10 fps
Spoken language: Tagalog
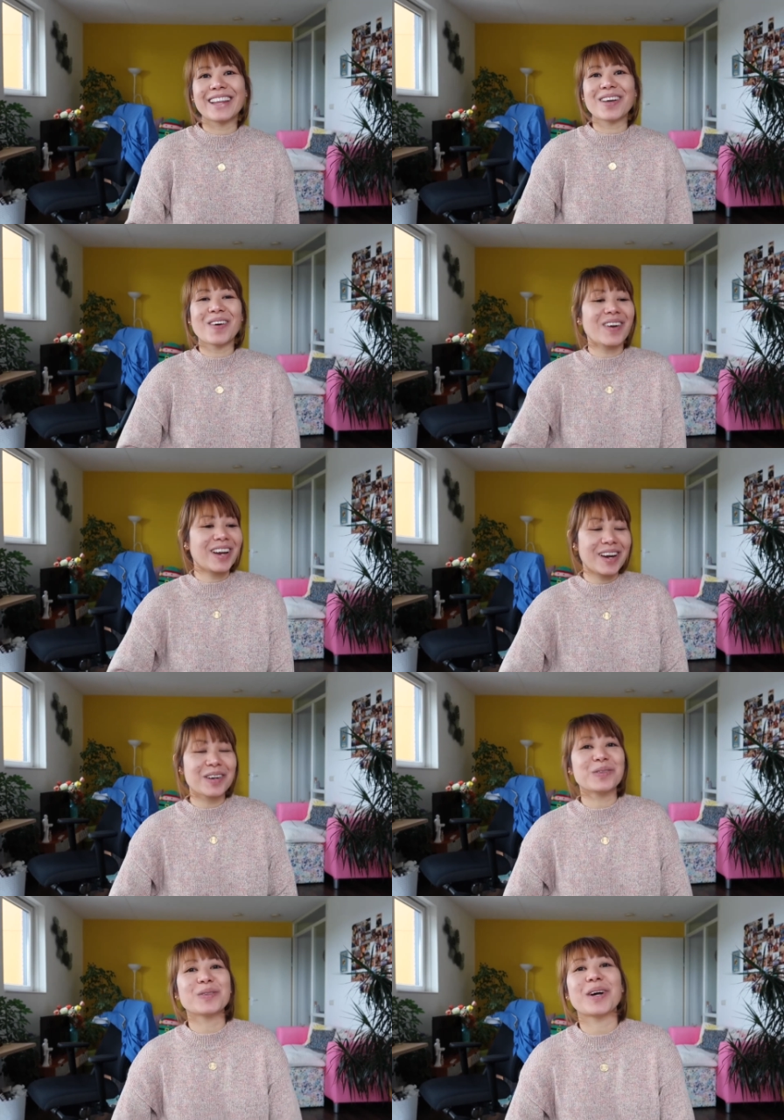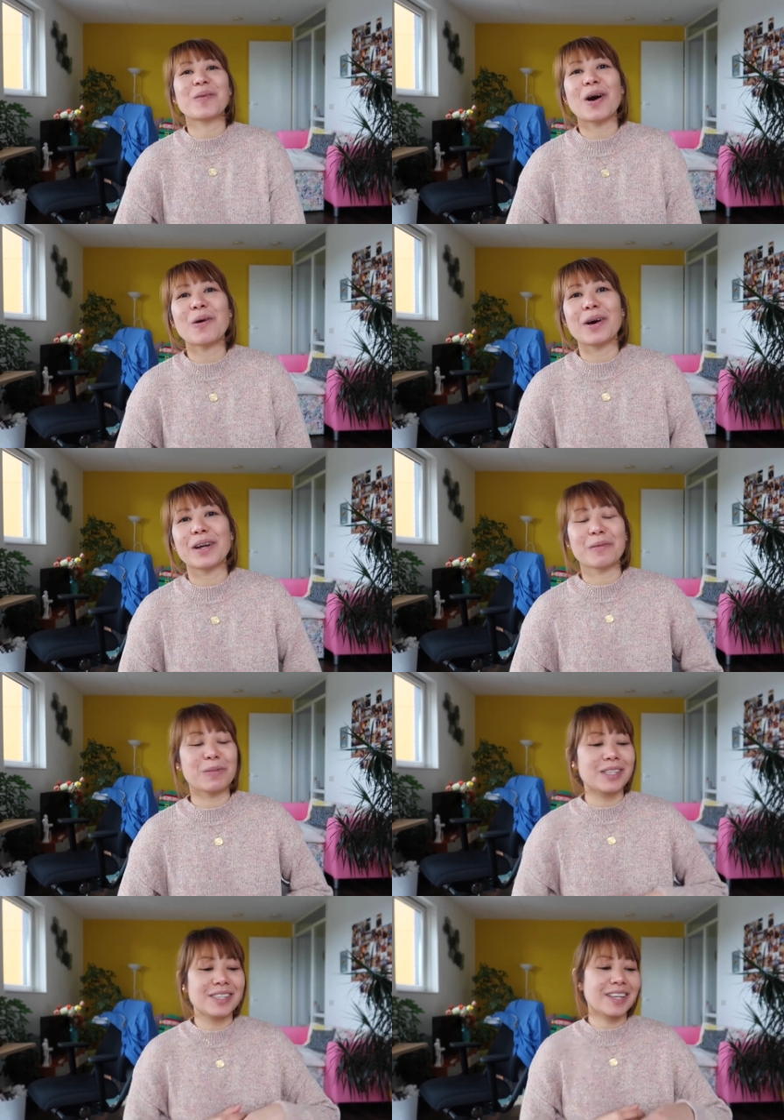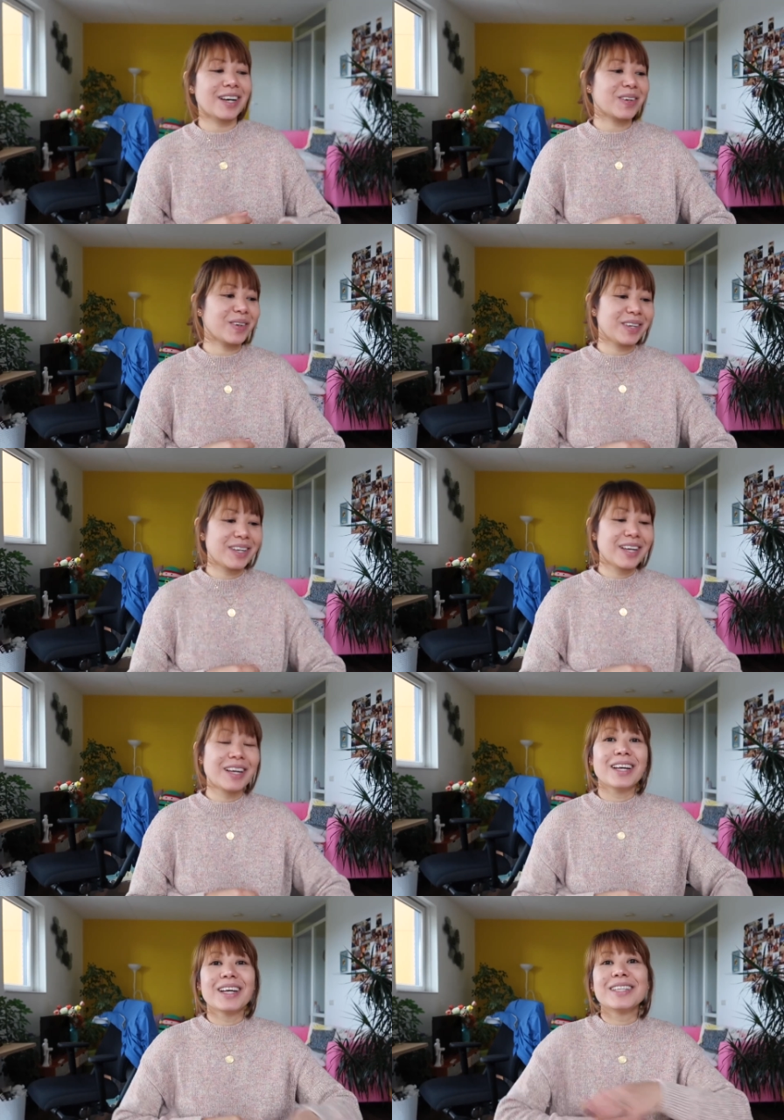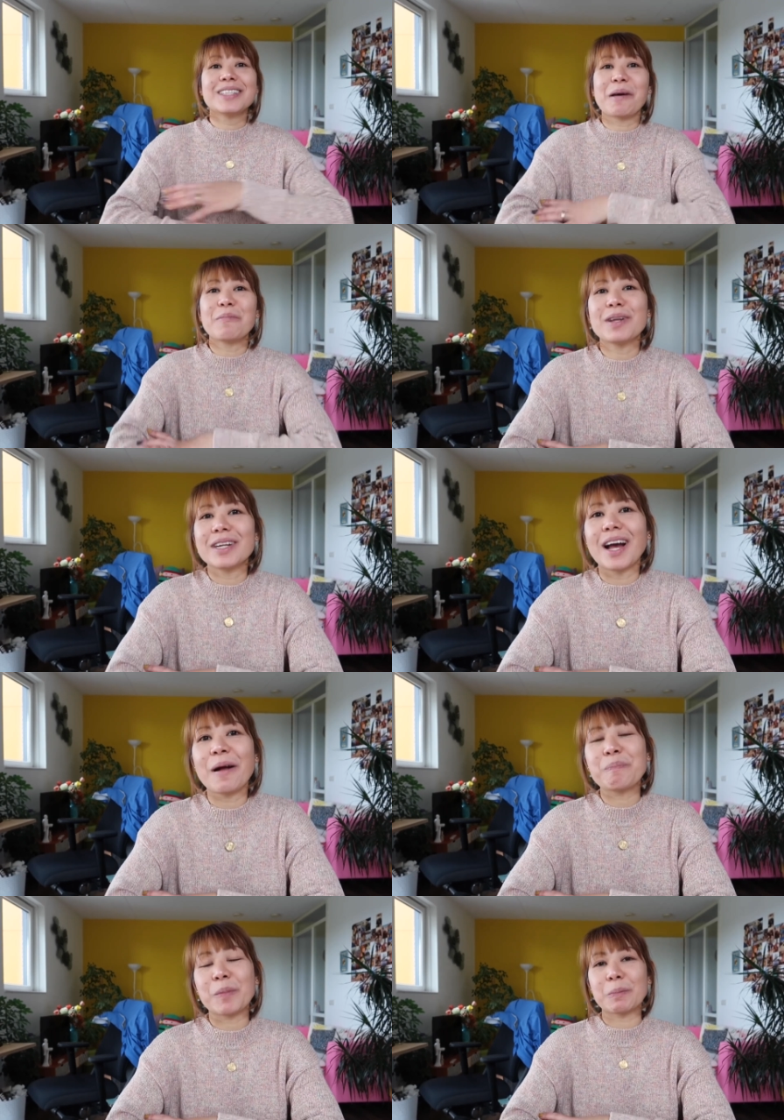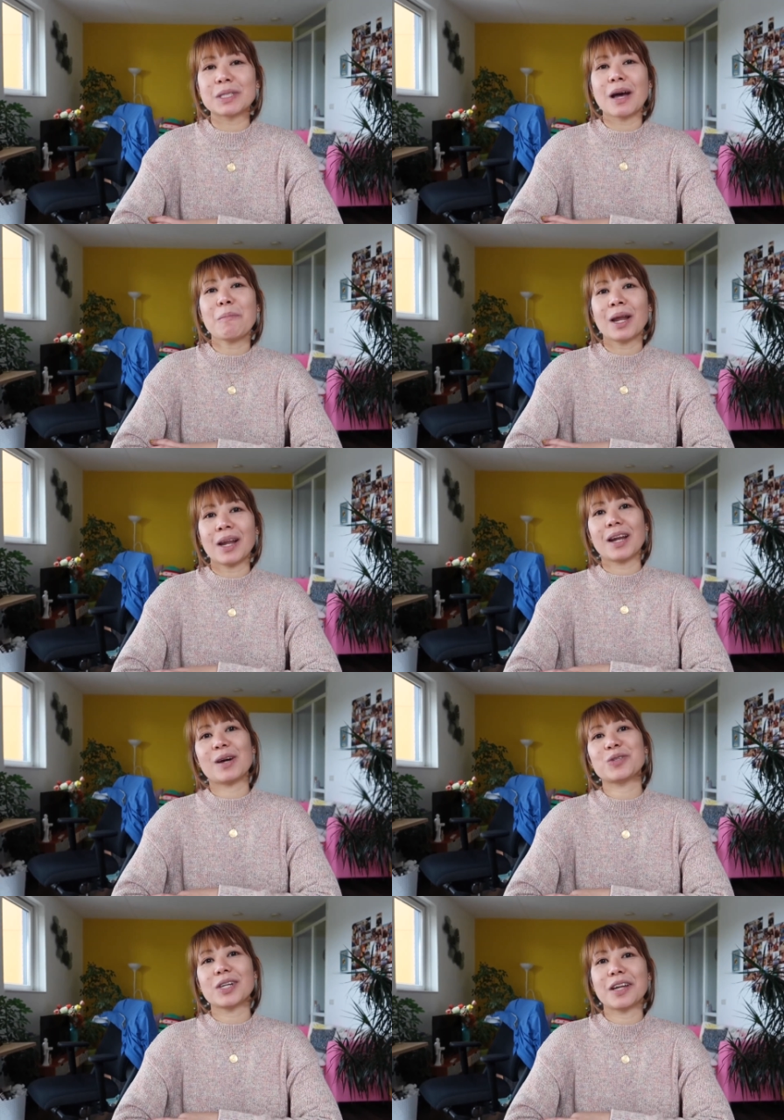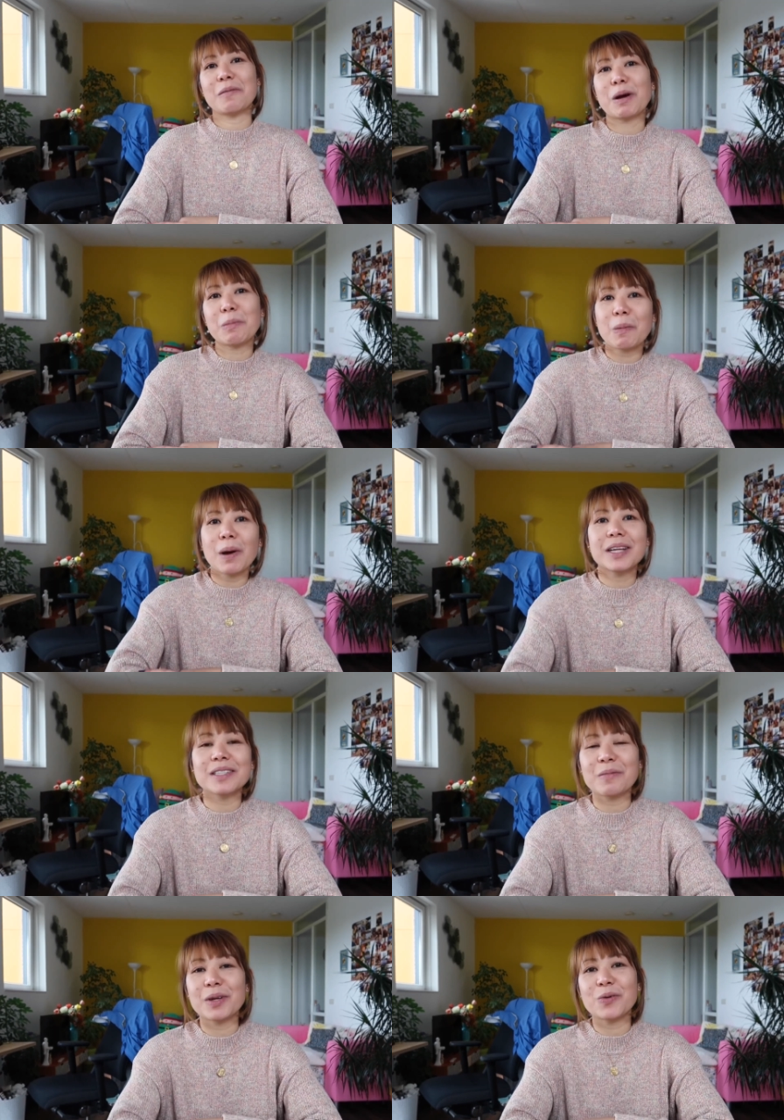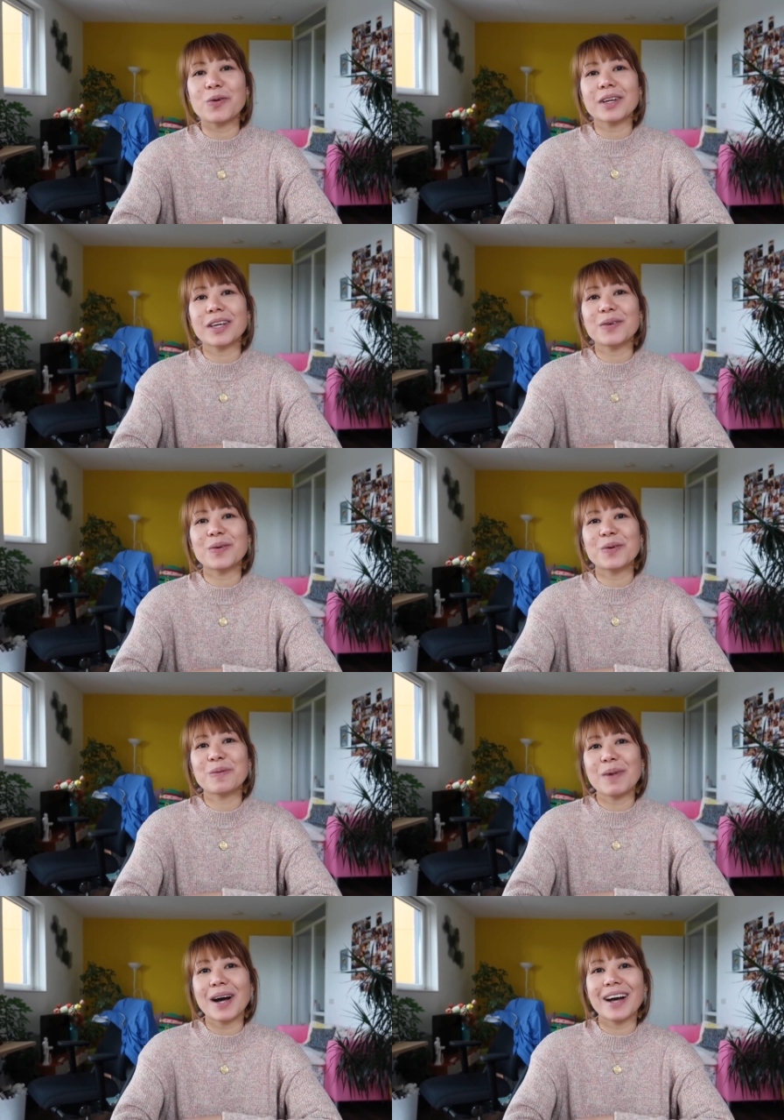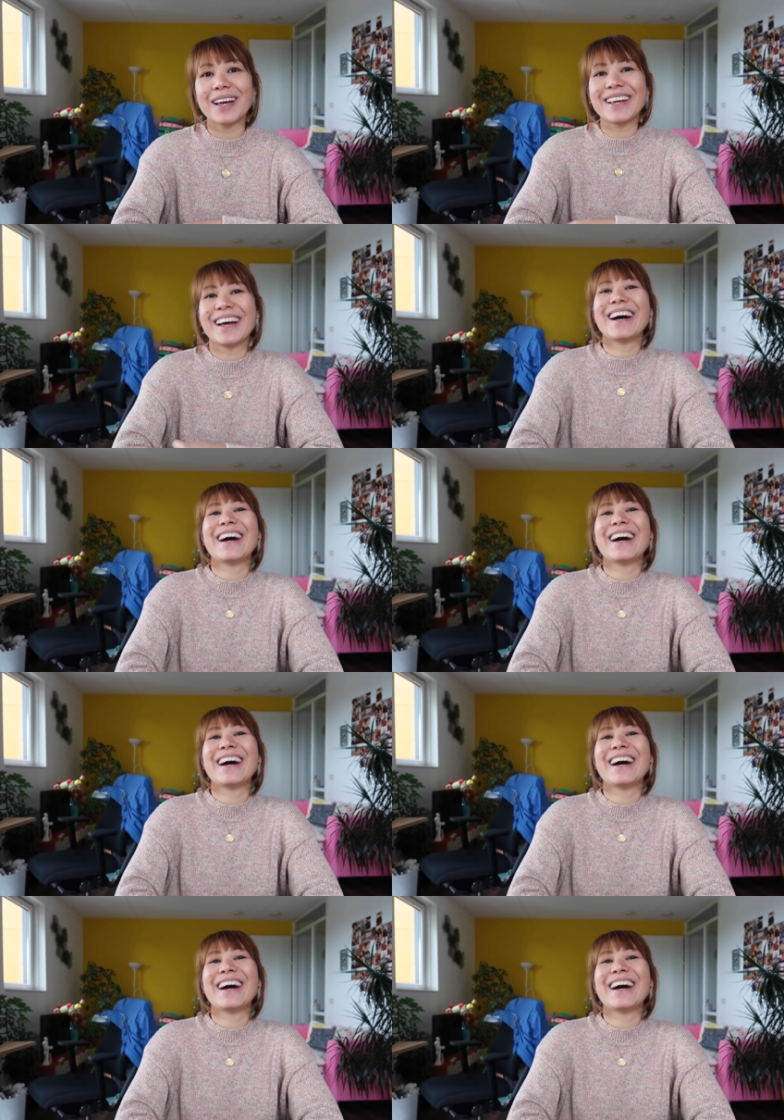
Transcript: Natawa na ako, kawawa naman sa akin. Sabi niya, magpasama na daw siya na ibang babae. Sabi ko, okay, go, bye.